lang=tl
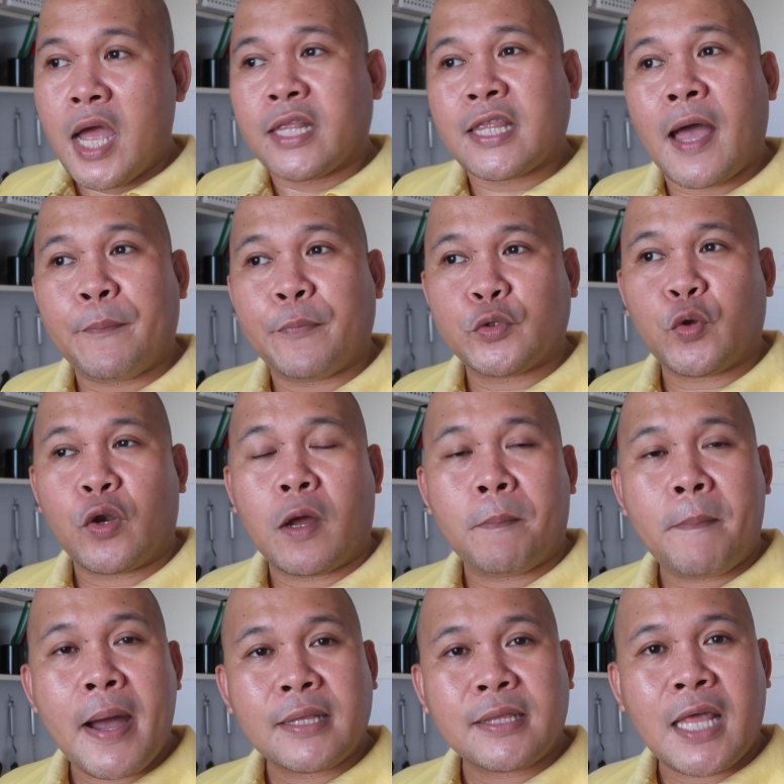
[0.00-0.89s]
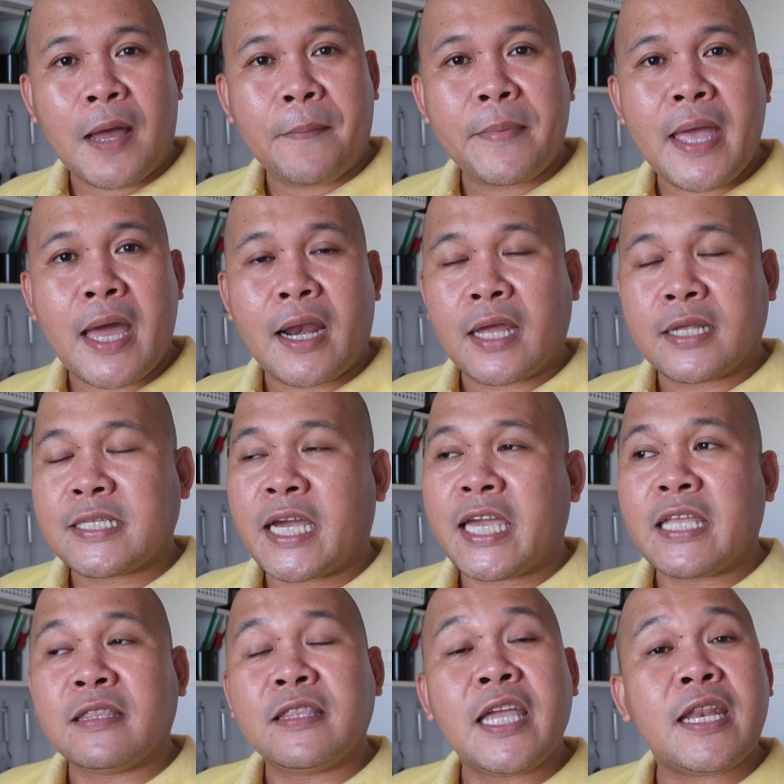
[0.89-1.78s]
Tapos kung ang bata may ara
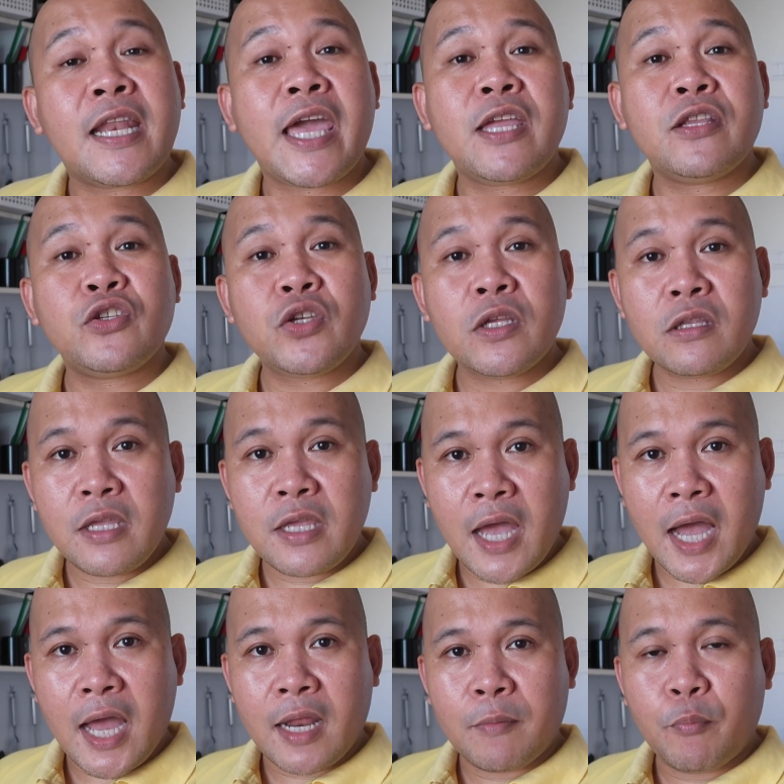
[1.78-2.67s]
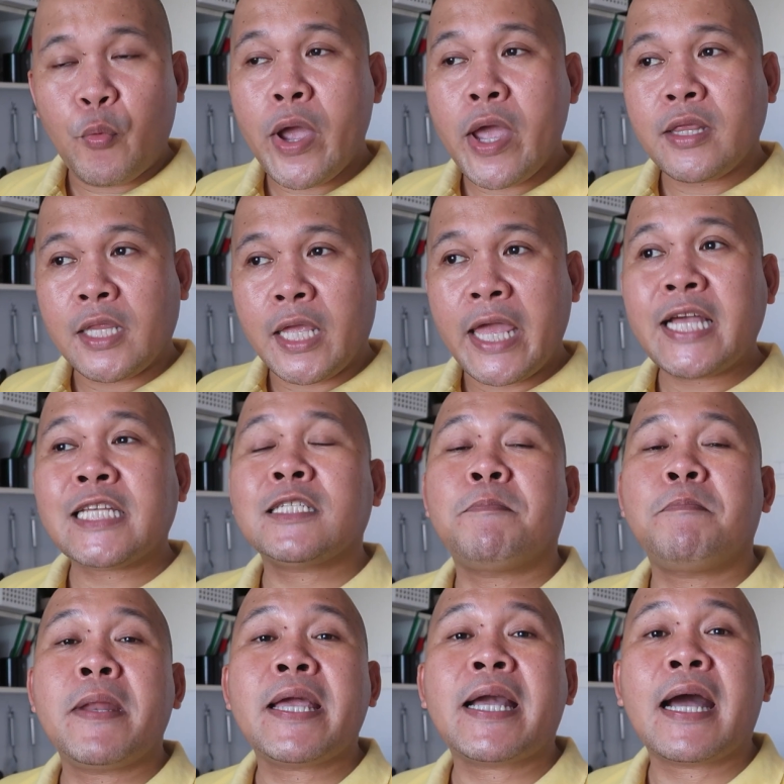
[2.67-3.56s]
sang hindi na intindihan, pwede
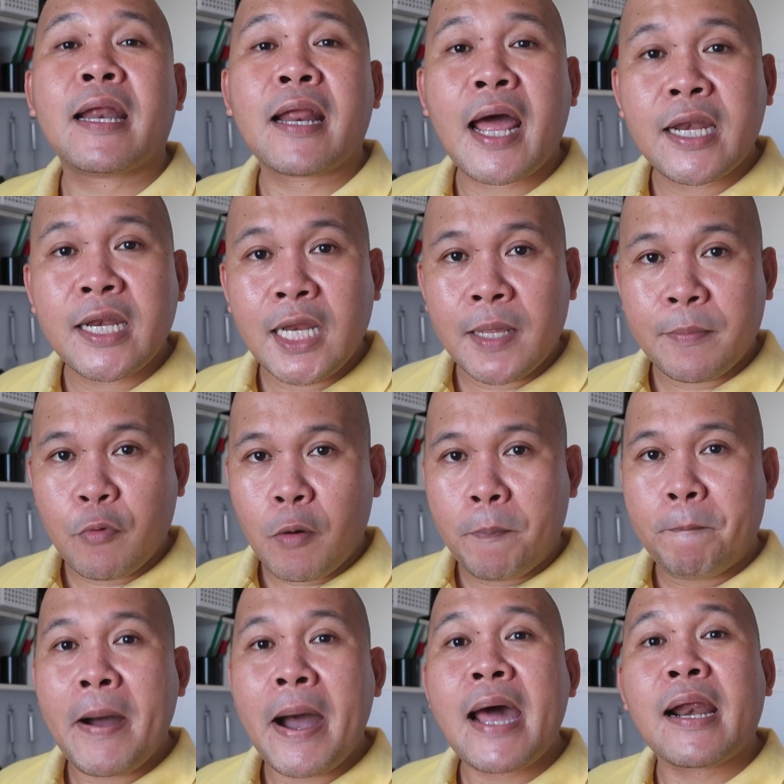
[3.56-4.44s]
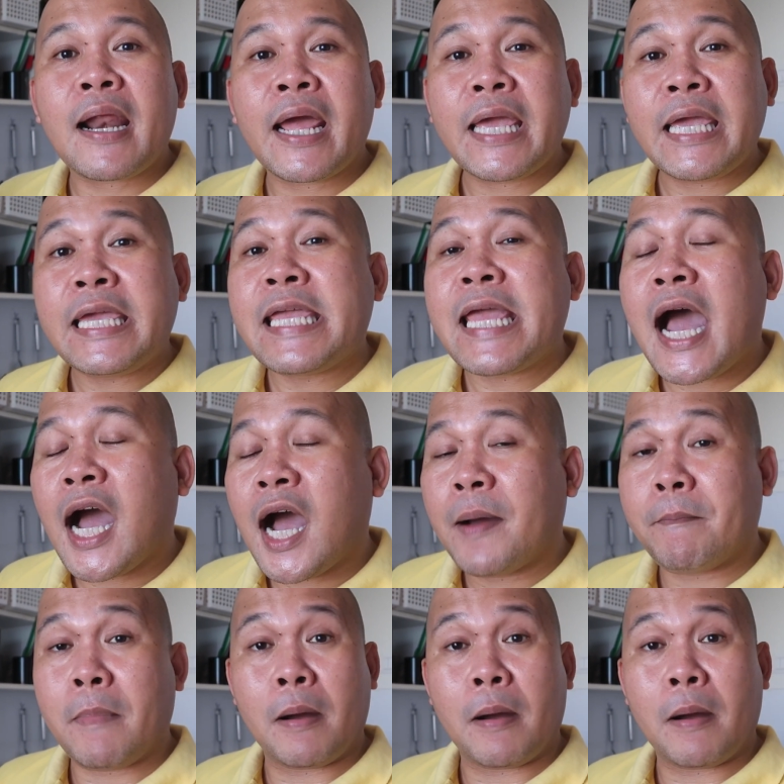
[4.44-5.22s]
eksplikaran nimo para iya nga